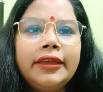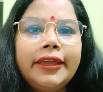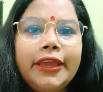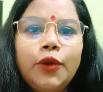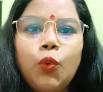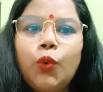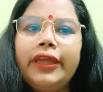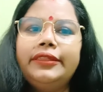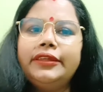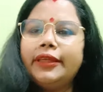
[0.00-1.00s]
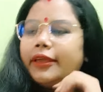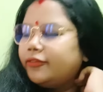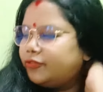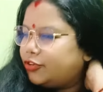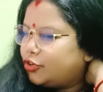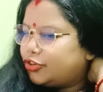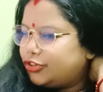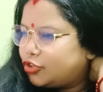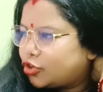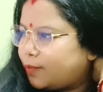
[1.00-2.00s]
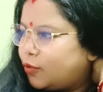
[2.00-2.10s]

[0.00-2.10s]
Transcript: এ ও এদিক থেকে ভিডিও টিডিও সব